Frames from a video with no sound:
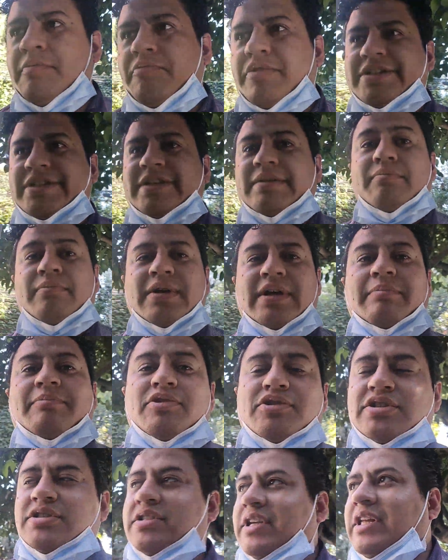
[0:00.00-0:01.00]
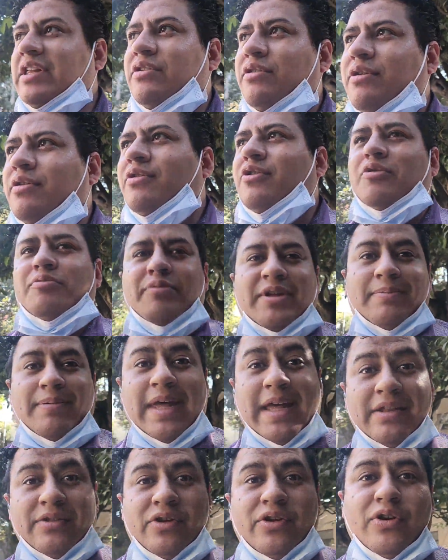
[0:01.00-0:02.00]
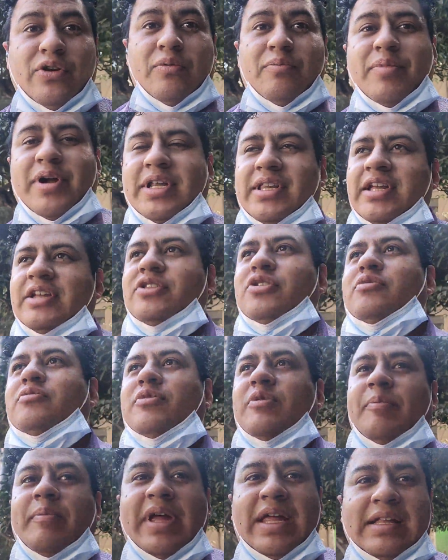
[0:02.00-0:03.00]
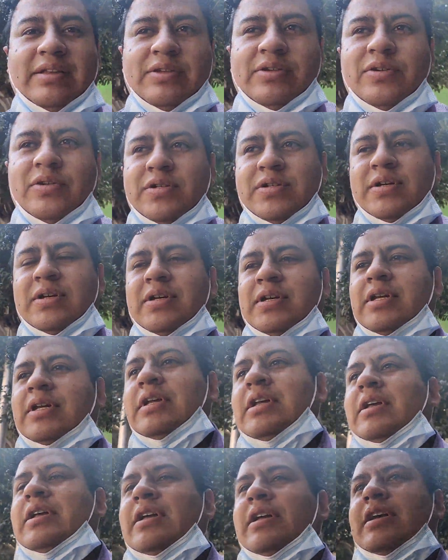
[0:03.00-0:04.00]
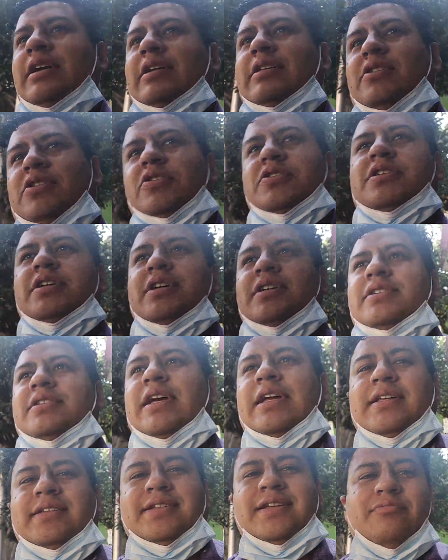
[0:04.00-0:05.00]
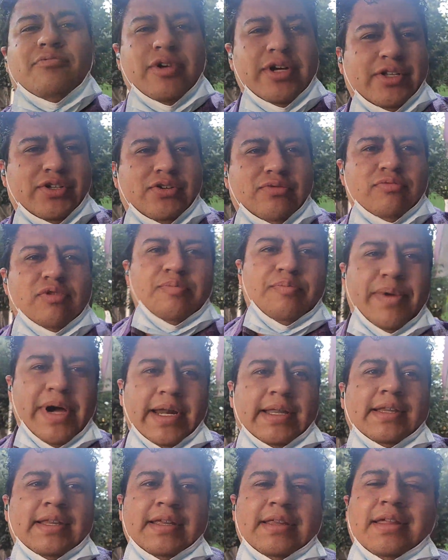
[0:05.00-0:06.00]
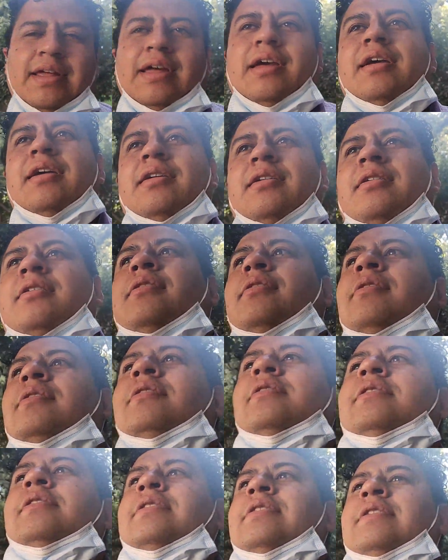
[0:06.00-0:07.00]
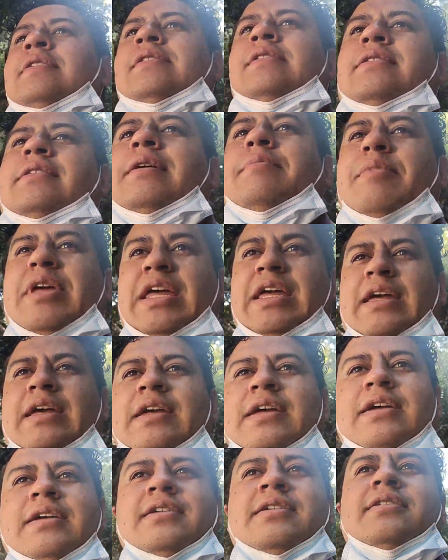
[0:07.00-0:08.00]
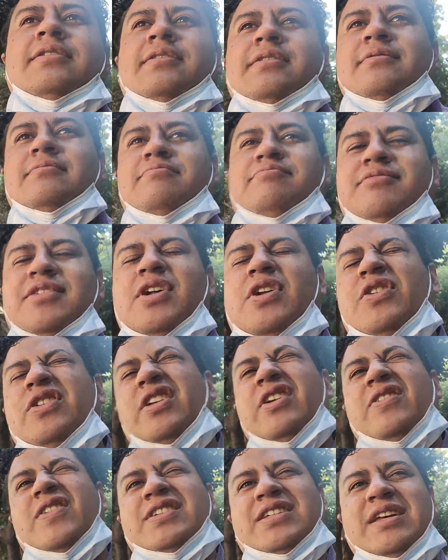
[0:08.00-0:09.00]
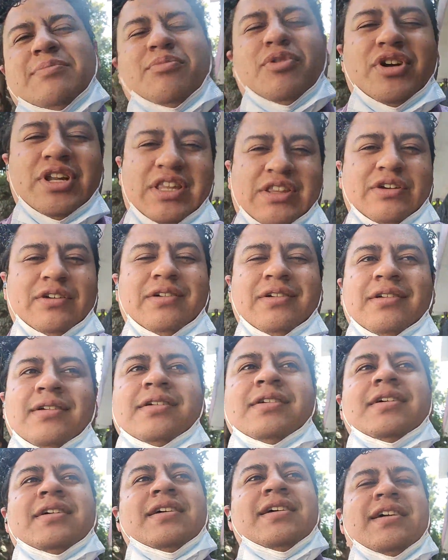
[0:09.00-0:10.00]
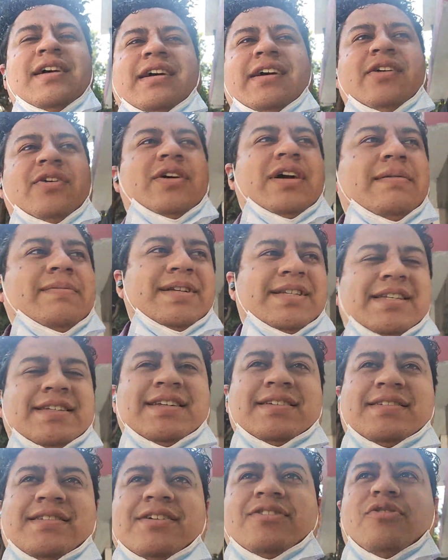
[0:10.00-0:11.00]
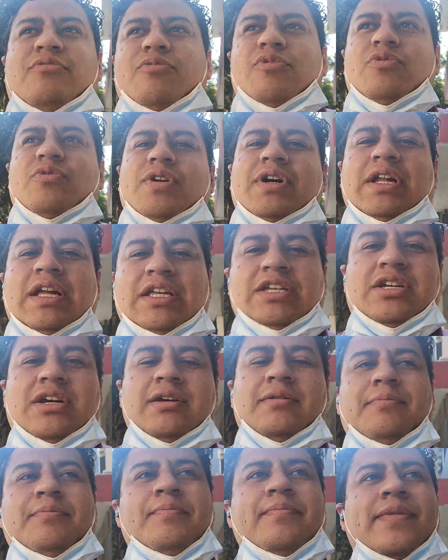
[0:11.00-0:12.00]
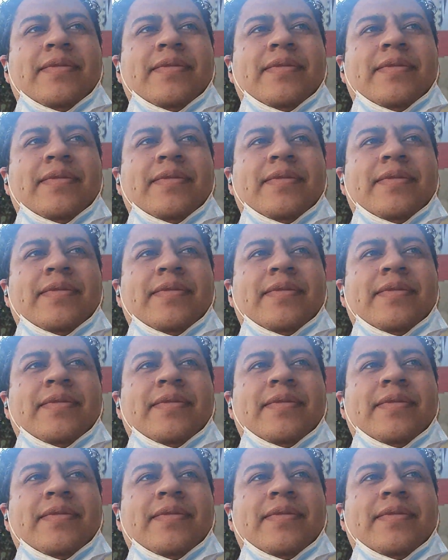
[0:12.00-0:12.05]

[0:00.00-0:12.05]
pues hemos ido conviviendo y compartiendo momentos. Entonces ah, se han vuelto como parte de, de mí. No lo digo así hipocritón. Creo que a veces hace como un cliché.